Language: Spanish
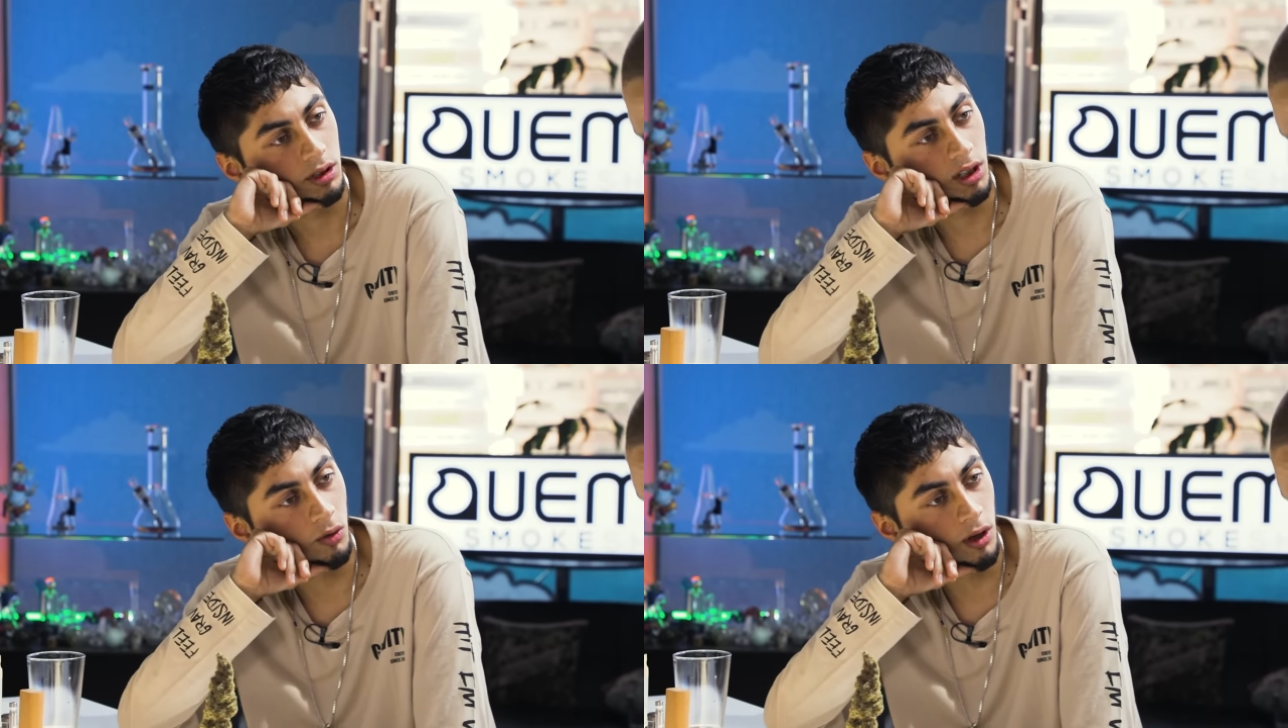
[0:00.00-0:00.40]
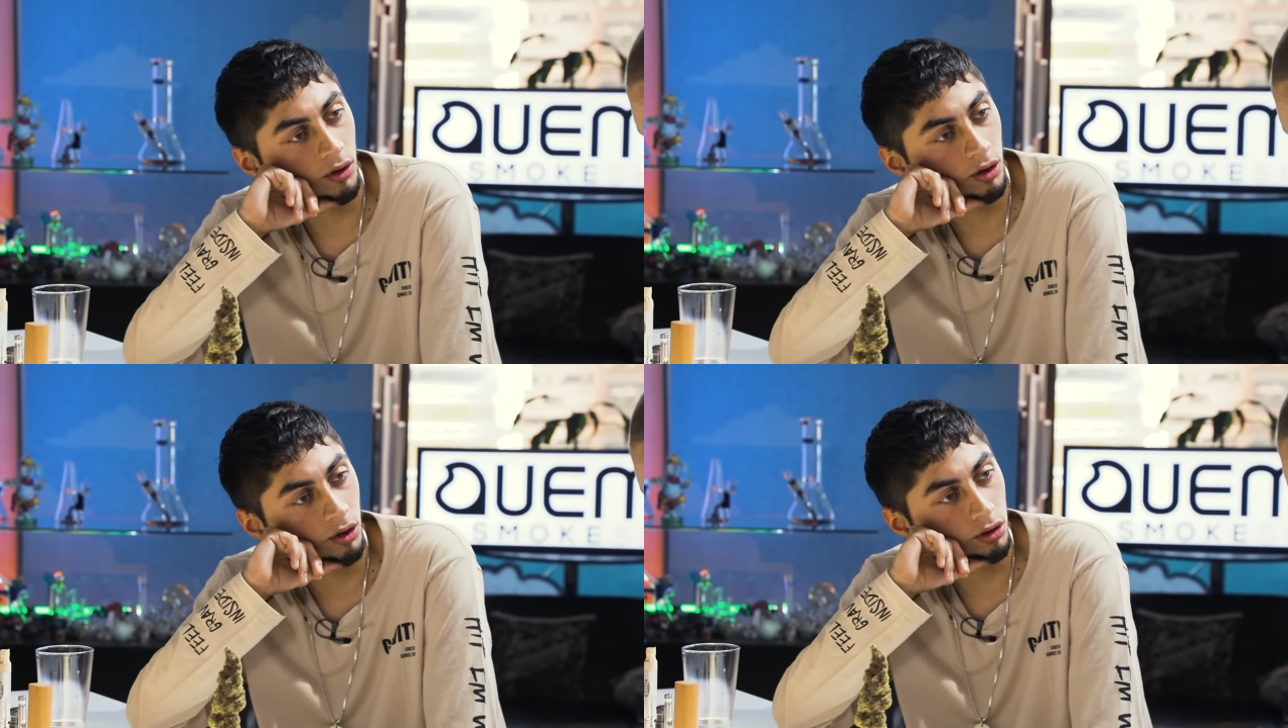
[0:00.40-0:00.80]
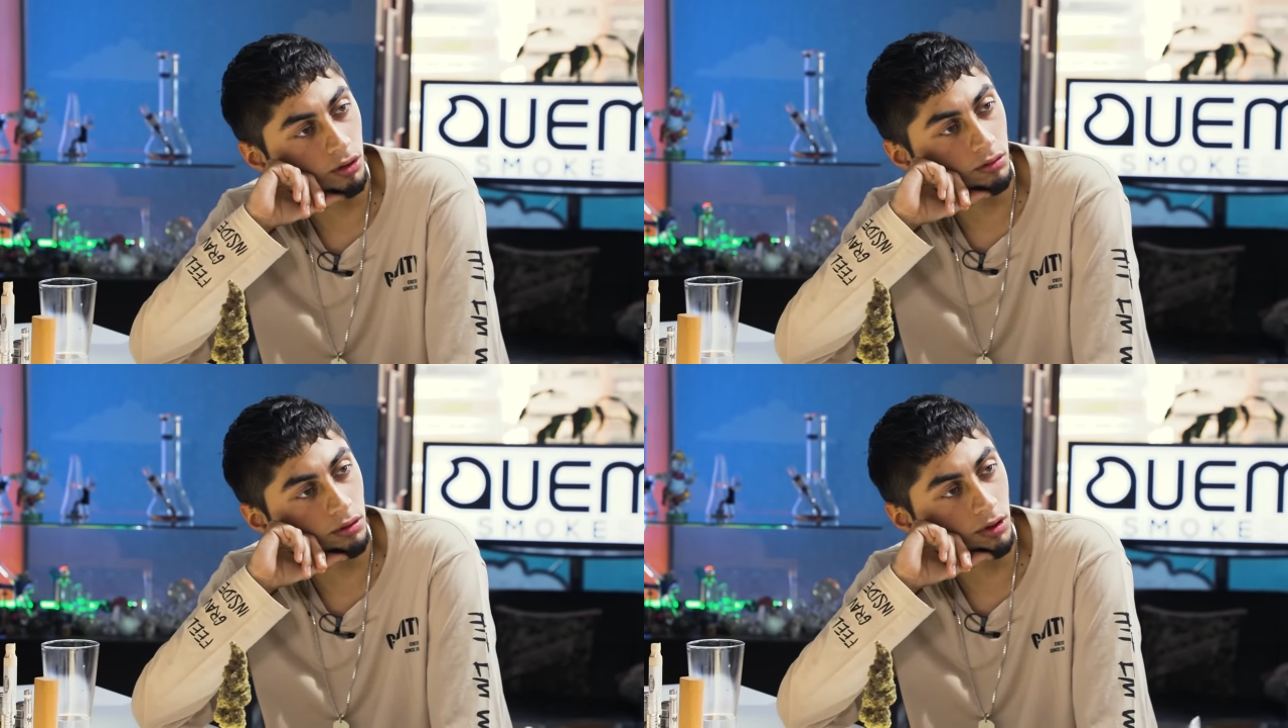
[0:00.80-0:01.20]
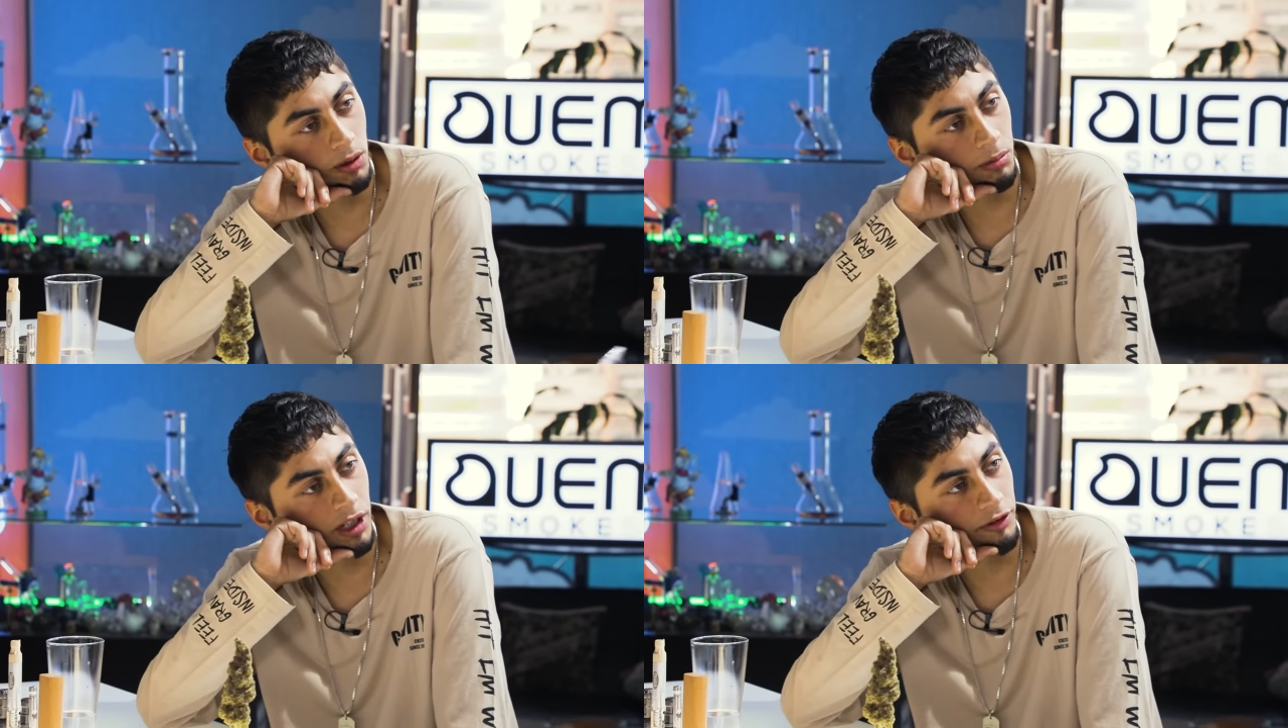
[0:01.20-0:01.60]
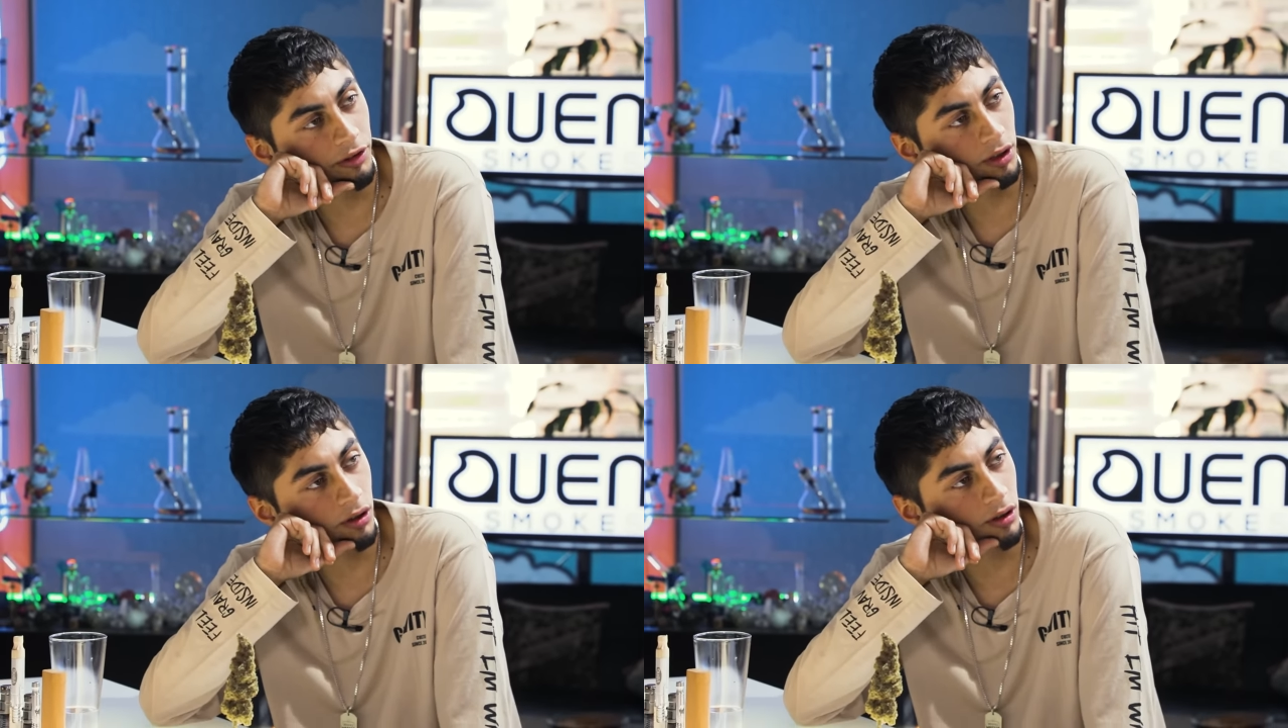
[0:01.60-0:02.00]
Y cuando digo estructuras me
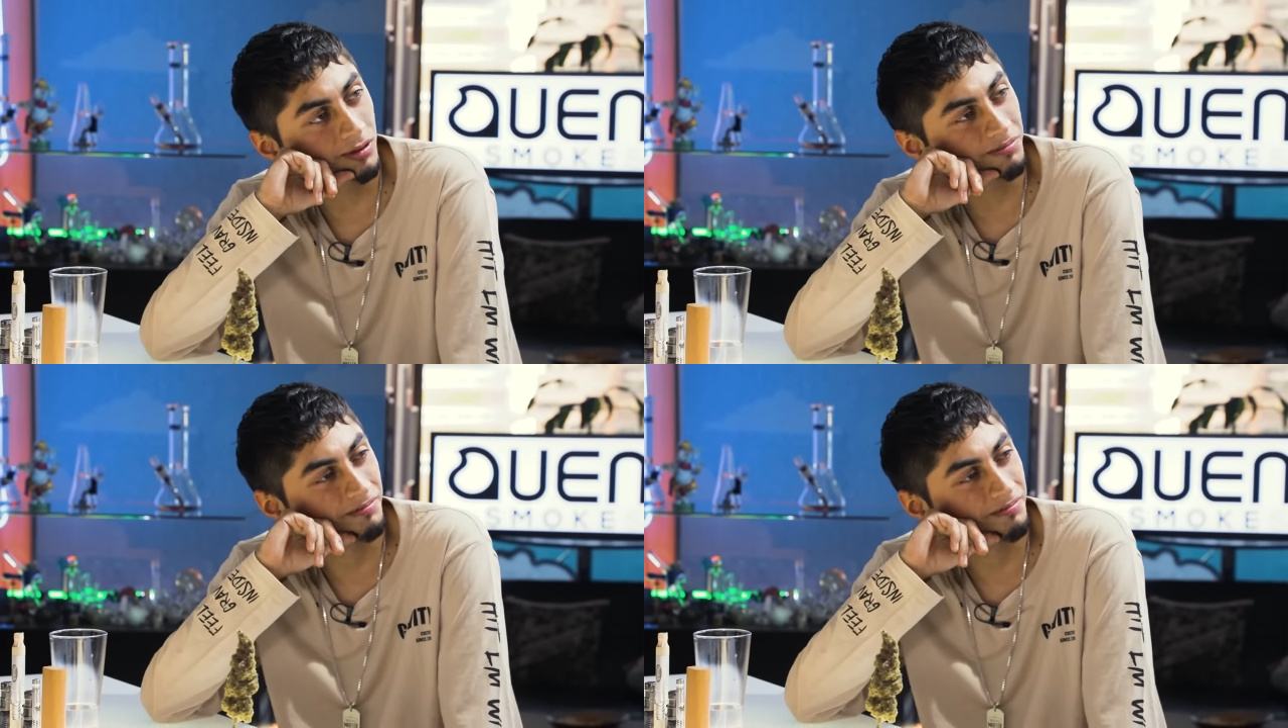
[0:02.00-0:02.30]
refiero,